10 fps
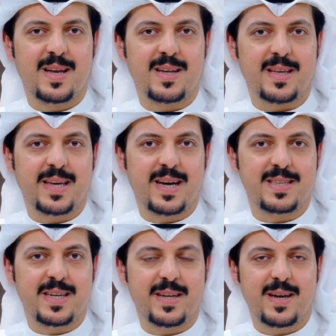
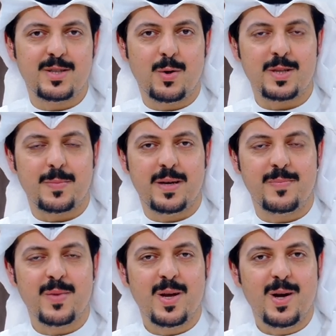القيادي الناجح
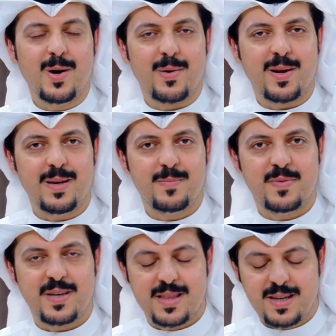وطبعا ارحب
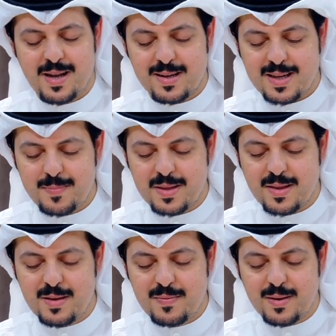في هذه الحلقه
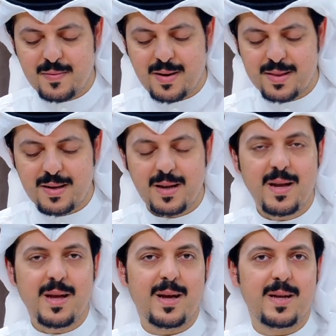بضيفي الفاضل
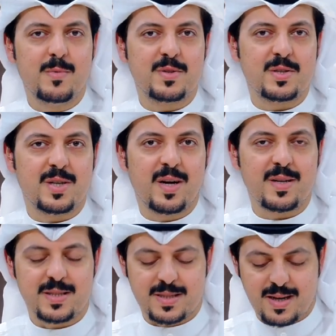المستشار
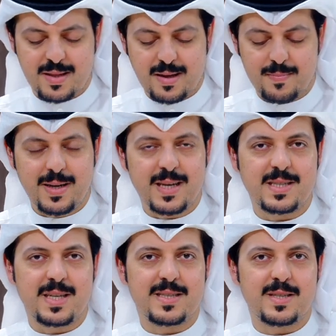الاستاذ عبد
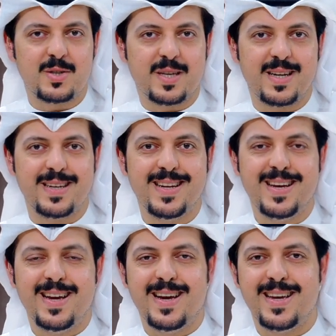العزيز الشكران
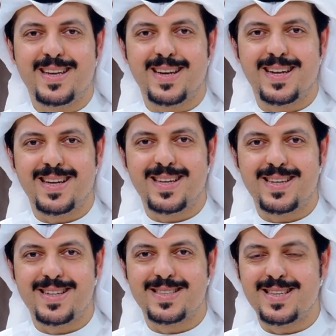حياك
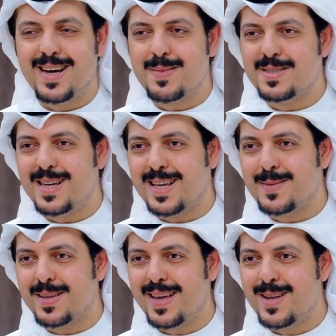الله الاستاذ مساك الله
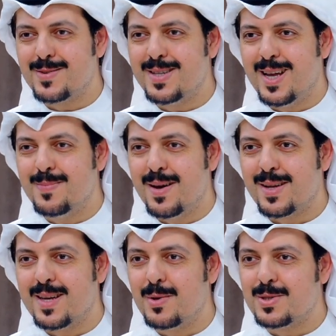بالخير والساعه
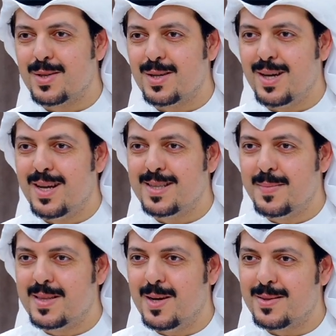المباركه واشكرك على
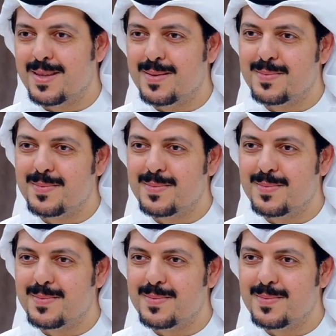تلبيه دعوتنا.